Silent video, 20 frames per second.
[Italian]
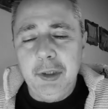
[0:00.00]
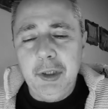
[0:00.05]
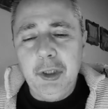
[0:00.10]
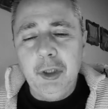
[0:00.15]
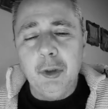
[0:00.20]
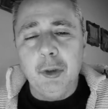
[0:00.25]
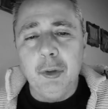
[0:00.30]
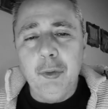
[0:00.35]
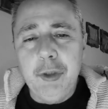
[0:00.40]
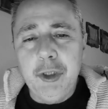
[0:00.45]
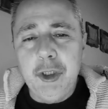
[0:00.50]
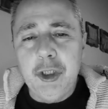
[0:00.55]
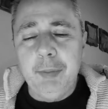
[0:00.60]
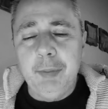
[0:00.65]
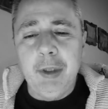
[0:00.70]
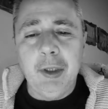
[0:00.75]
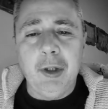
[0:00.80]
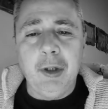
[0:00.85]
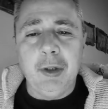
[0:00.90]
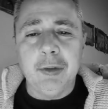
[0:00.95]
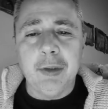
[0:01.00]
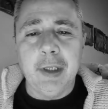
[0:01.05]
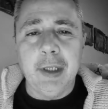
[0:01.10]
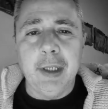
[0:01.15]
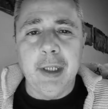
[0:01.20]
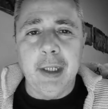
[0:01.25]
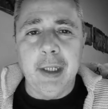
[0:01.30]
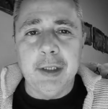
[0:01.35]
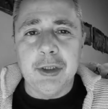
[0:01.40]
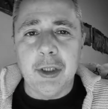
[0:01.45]
Io, Luigi
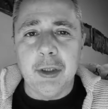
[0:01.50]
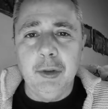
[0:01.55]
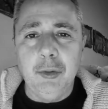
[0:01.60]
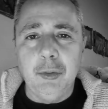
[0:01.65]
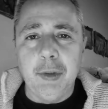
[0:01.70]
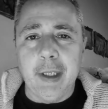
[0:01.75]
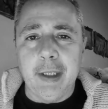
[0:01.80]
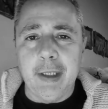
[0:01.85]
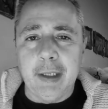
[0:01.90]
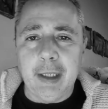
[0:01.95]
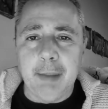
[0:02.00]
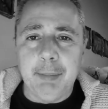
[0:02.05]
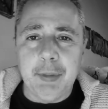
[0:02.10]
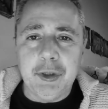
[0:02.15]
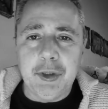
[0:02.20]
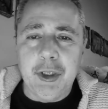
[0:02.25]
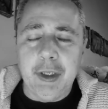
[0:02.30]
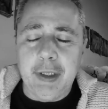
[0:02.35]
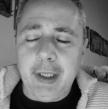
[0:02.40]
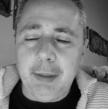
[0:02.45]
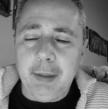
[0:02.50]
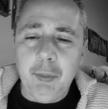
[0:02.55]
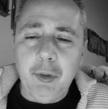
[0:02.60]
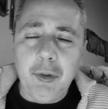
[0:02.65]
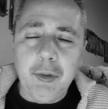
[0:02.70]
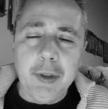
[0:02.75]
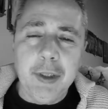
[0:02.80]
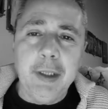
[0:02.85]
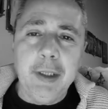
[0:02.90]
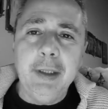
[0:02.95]
Minonne e Gianluca RKC
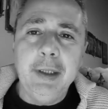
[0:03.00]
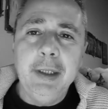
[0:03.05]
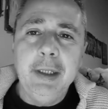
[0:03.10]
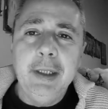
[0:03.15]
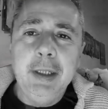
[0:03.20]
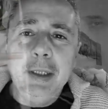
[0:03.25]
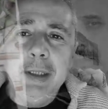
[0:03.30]
Carboni